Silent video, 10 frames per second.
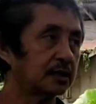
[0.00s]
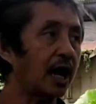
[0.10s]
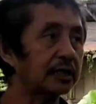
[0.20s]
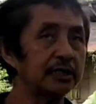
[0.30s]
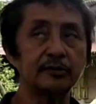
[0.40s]

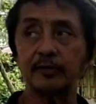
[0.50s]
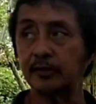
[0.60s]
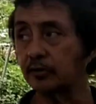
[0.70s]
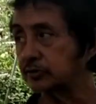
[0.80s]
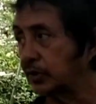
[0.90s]
Agi
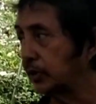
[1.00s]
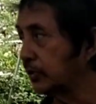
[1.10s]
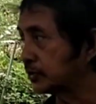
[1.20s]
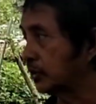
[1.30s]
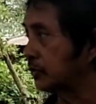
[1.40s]
naman kong
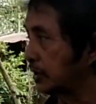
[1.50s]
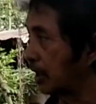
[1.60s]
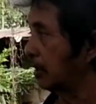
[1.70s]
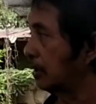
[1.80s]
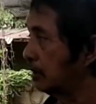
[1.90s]
sildo sa
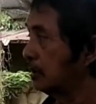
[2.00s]
una.